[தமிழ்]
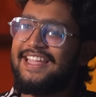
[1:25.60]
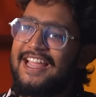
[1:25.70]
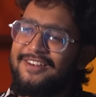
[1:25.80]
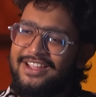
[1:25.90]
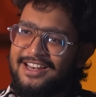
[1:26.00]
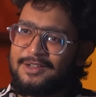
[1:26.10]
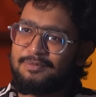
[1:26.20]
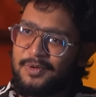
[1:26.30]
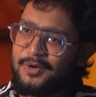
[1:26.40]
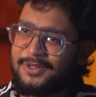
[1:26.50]

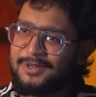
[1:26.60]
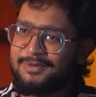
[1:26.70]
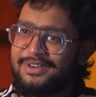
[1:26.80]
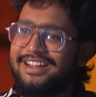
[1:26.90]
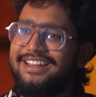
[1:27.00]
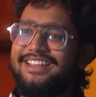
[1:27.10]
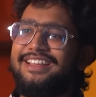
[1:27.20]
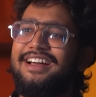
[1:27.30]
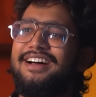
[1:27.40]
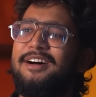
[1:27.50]
கேள்விகளுக்கு போகிறதுக்கு முன்னாடி
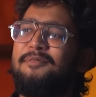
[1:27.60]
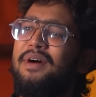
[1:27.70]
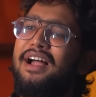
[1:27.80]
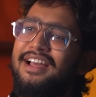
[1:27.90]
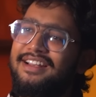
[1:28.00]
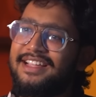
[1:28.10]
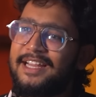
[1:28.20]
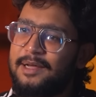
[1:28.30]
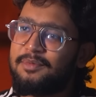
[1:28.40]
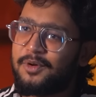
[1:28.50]
மாநாட்டுக்கு
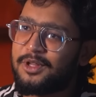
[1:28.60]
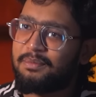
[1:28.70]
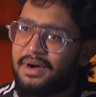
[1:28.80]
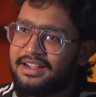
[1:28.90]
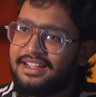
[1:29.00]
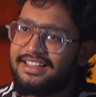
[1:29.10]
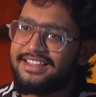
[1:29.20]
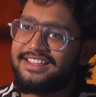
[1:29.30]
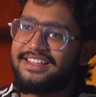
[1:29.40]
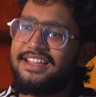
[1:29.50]
இடம் கொடுத்த
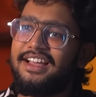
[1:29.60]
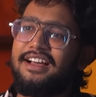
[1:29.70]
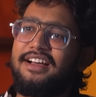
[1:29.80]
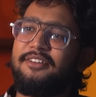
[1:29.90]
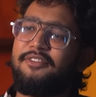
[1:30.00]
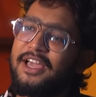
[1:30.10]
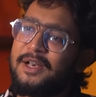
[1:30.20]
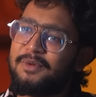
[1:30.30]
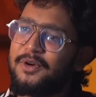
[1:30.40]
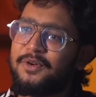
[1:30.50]
மக்களுக்கு
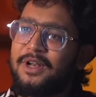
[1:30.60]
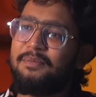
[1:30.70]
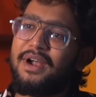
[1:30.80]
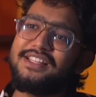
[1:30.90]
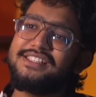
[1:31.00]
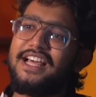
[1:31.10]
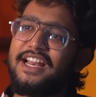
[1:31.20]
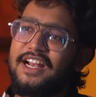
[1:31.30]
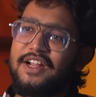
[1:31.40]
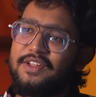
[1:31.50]
வயிறு மட்டும் இல்லை மனசு
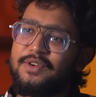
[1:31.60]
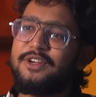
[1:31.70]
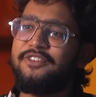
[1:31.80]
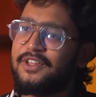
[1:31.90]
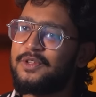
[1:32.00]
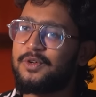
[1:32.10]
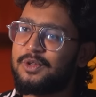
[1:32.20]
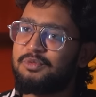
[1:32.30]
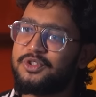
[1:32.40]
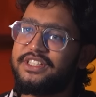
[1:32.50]
நிறையிற அளவுக்கு விருந்து
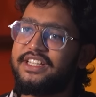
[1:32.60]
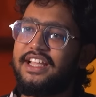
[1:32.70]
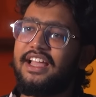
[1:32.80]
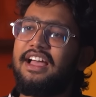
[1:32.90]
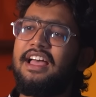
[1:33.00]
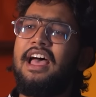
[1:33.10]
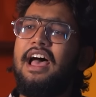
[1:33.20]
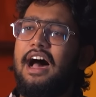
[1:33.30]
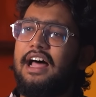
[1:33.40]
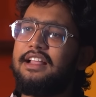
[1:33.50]
கொடுத்து முடிச்சிருக்கீங்க
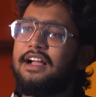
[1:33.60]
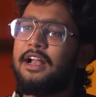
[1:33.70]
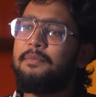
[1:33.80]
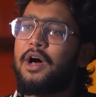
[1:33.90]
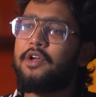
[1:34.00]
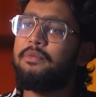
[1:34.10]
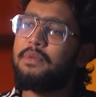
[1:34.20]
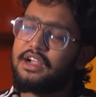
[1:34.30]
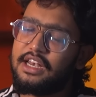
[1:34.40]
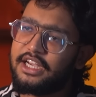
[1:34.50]
அதுக்கான பார்வை
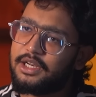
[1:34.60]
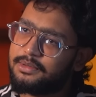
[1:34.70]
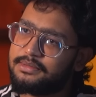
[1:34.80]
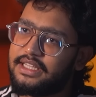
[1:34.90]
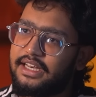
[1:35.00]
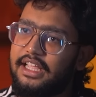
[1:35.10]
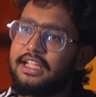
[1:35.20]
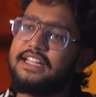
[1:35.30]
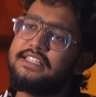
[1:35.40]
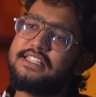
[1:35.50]
மக்கள்கிட்ட இருந்தும் சரி
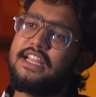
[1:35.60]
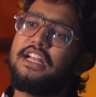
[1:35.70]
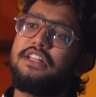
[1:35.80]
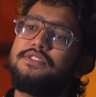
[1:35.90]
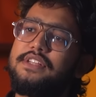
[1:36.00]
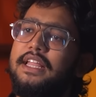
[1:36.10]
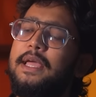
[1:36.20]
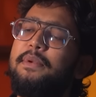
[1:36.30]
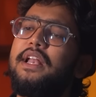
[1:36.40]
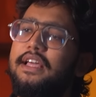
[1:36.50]
கட்சி சைடில் இருந்தும் சரி
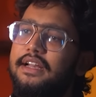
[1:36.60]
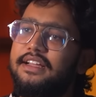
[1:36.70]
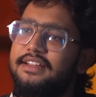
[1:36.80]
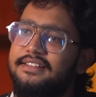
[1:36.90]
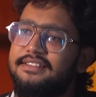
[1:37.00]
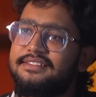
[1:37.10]
எப்படின்னா இருக்குது